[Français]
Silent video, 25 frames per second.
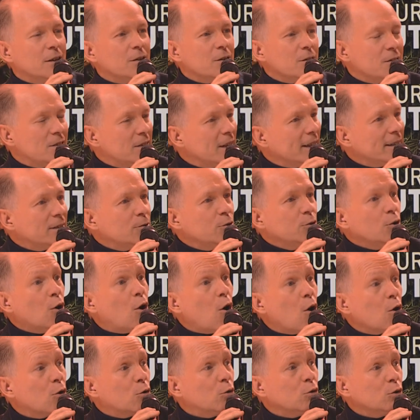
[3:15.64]
C'est une
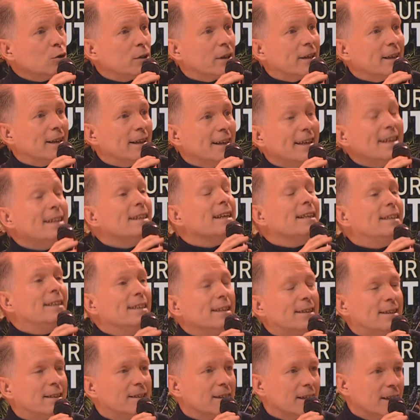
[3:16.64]
rencontre
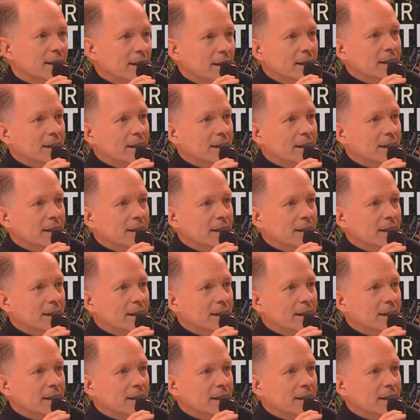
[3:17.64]
inédite.